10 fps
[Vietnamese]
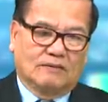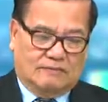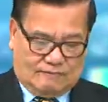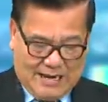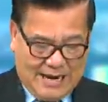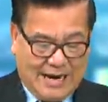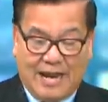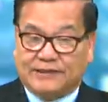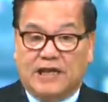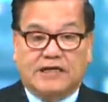Và khai
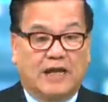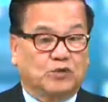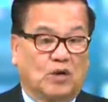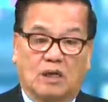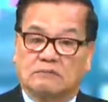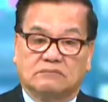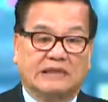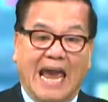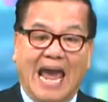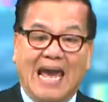tên khai tuổi
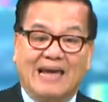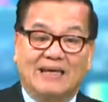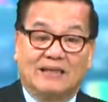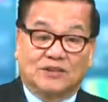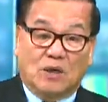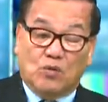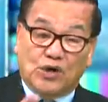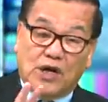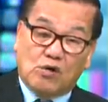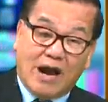giả. Dạ trong con
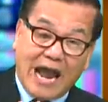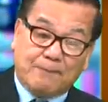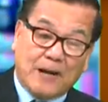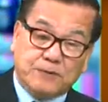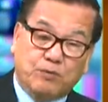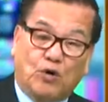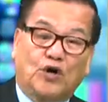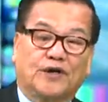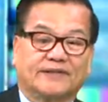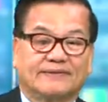người có hai passport